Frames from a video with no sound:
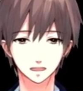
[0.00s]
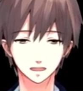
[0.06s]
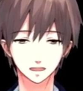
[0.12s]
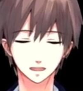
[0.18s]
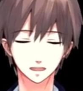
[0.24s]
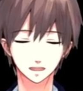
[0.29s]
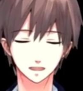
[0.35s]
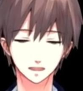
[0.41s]

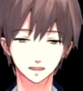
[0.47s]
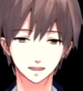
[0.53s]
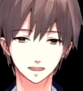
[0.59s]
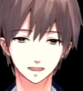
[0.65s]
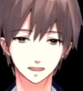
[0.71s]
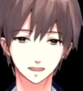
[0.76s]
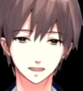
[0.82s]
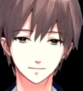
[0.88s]
かりん
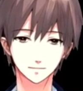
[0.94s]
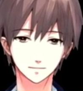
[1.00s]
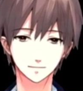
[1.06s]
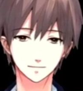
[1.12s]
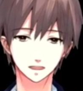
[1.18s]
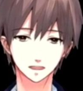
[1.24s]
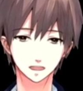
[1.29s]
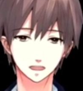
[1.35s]
の果
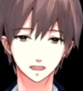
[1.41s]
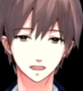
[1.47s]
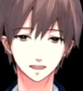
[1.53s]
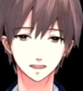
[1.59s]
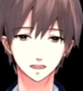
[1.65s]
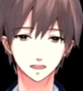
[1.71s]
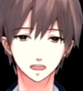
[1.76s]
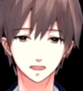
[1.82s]
実酒がいい
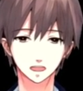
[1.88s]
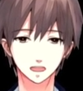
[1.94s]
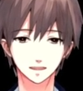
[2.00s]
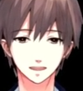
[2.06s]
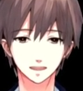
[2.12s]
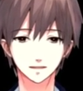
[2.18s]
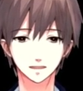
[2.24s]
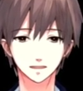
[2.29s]
なってい
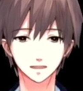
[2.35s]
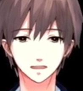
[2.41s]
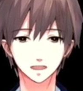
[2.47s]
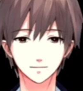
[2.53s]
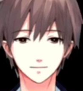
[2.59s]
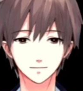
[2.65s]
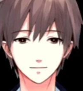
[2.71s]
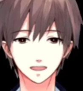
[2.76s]
う、
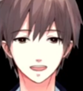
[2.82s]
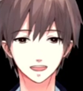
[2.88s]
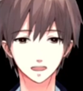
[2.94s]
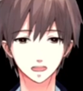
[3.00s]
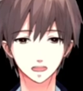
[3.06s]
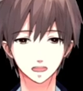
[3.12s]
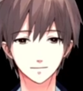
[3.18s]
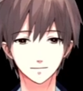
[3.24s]

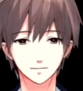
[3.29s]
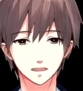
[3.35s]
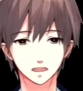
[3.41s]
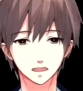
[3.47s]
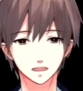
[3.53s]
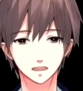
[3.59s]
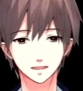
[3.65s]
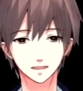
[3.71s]

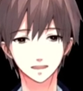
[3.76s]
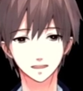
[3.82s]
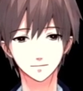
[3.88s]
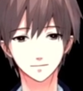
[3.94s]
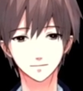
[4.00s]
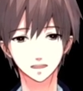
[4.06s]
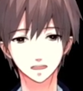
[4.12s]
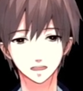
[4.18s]
並べてあれ
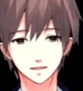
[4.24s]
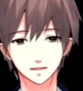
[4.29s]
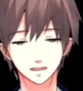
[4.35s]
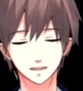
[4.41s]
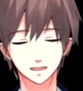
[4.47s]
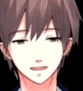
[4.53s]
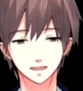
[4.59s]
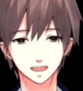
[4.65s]
ば
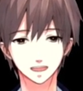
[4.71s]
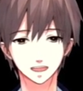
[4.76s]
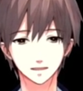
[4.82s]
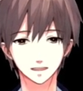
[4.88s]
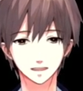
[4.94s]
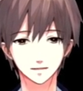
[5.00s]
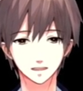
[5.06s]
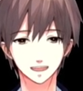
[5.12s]

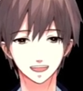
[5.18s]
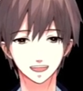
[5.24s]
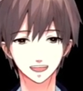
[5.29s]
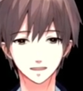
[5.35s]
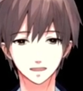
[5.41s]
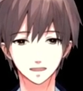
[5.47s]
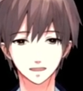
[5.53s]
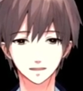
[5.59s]
あこ
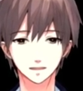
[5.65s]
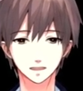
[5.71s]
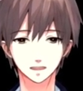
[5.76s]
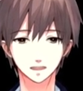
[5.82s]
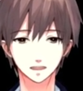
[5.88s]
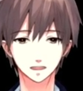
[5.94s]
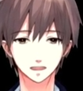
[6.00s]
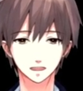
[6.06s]
れは、
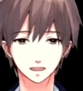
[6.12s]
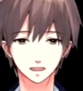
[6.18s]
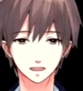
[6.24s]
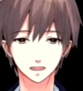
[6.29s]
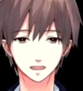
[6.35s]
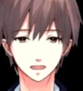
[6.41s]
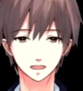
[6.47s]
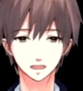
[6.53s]

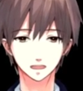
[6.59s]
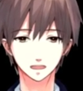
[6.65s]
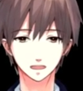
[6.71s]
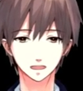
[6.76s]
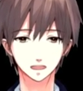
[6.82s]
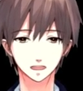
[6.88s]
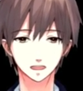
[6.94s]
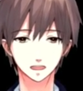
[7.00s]
えー、旅館
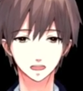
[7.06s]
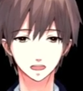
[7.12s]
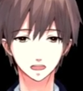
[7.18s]
で